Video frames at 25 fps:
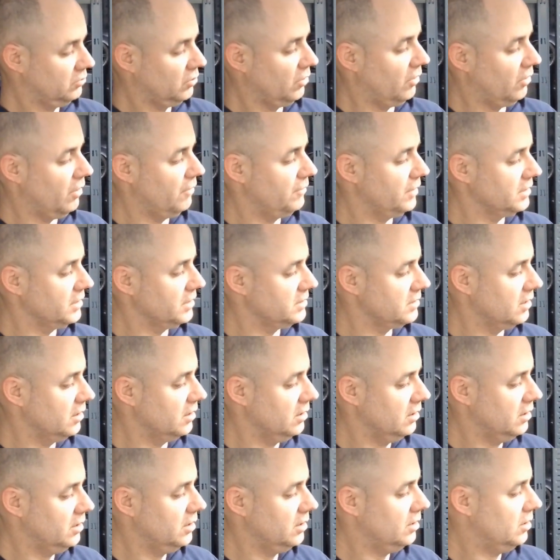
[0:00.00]
On va faire ça.
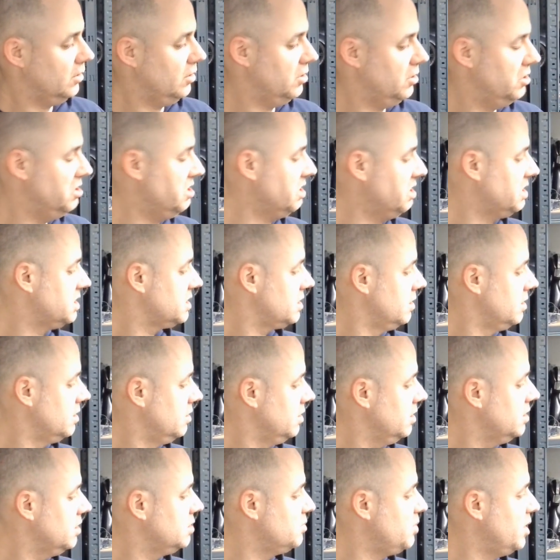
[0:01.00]
X,
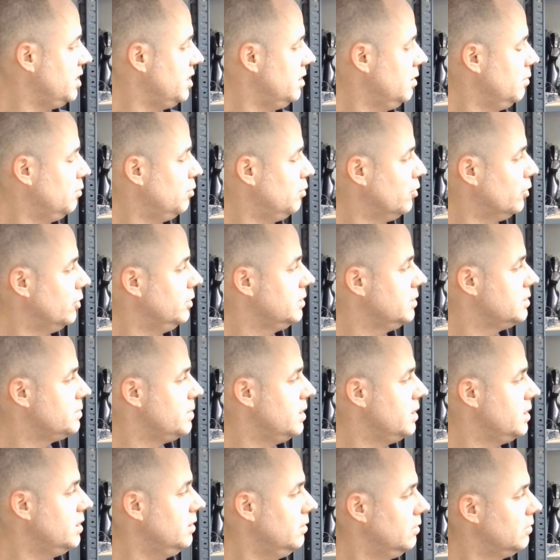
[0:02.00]
XB, pour
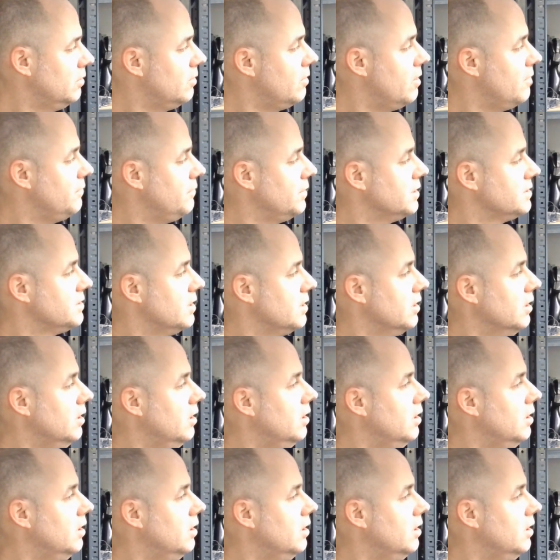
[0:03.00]
XB, on va faire ça.